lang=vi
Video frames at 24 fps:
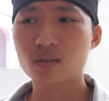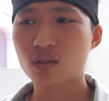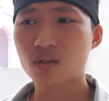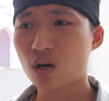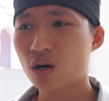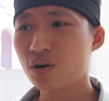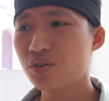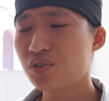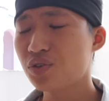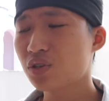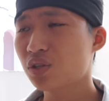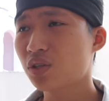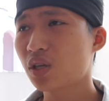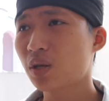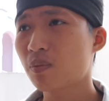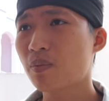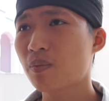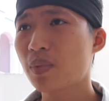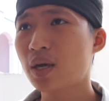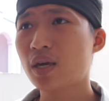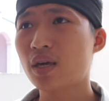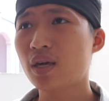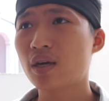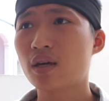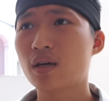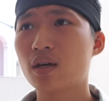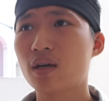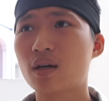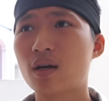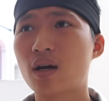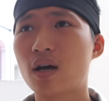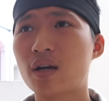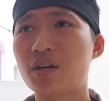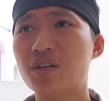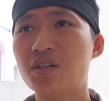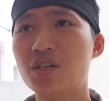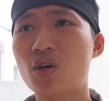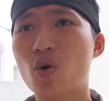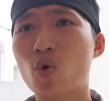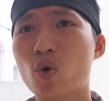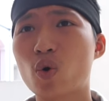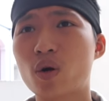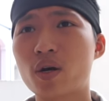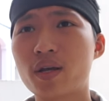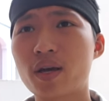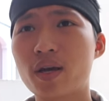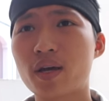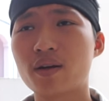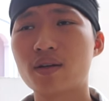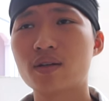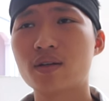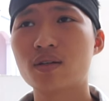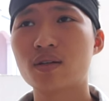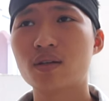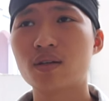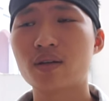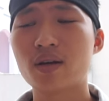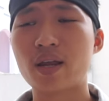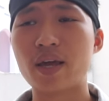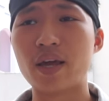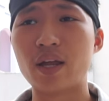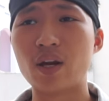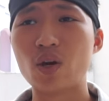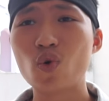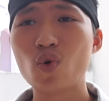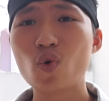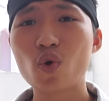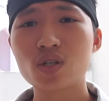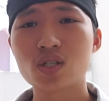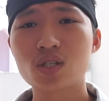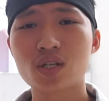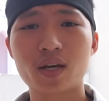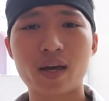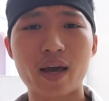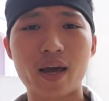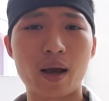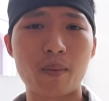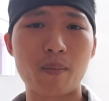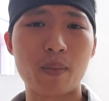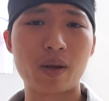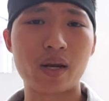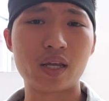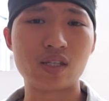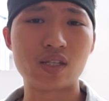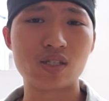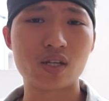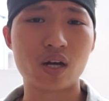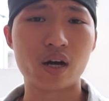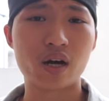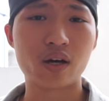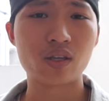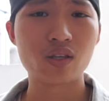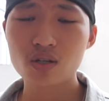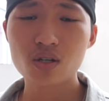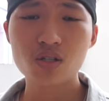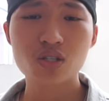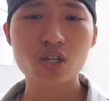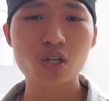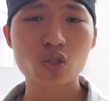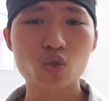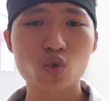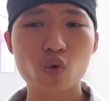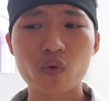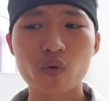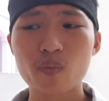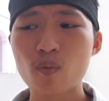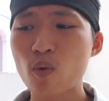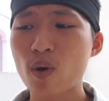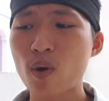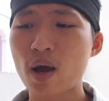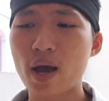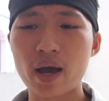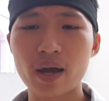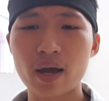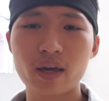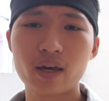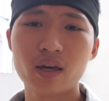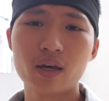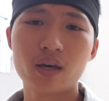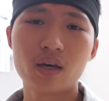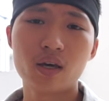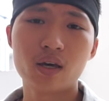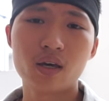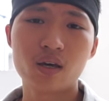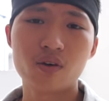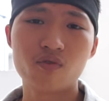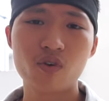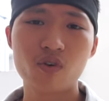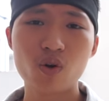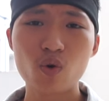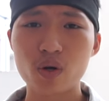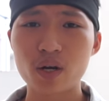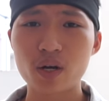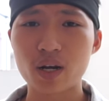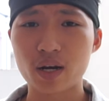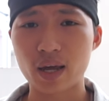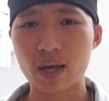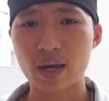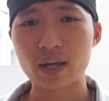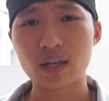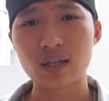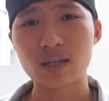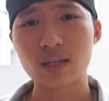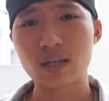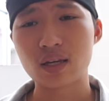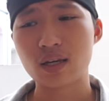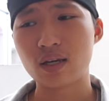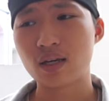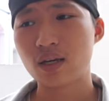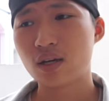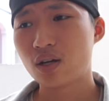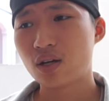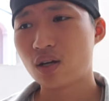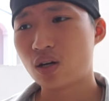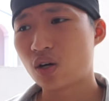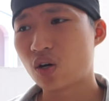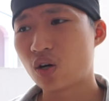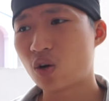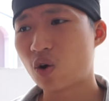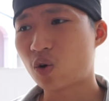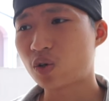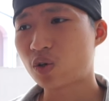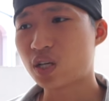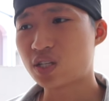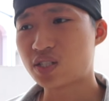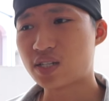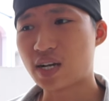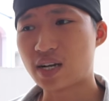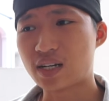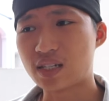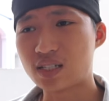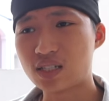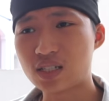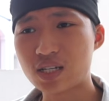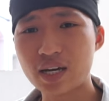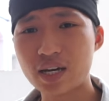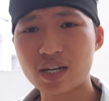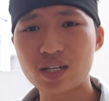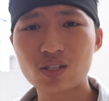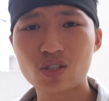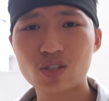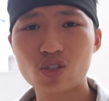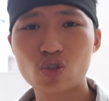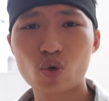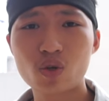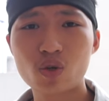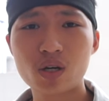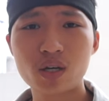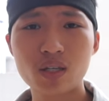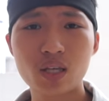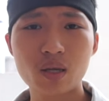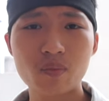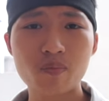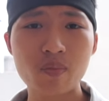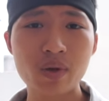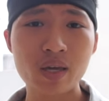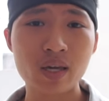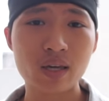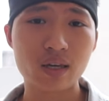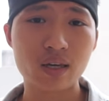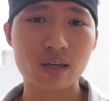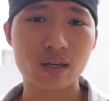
tới những thiết bị cần nhiều nguồn điện để nuôi chiếc cạc màn hình giờ như chiếc book 2. Với nguồn điện này thì nó có thể sạc nhanh cho những thiết bị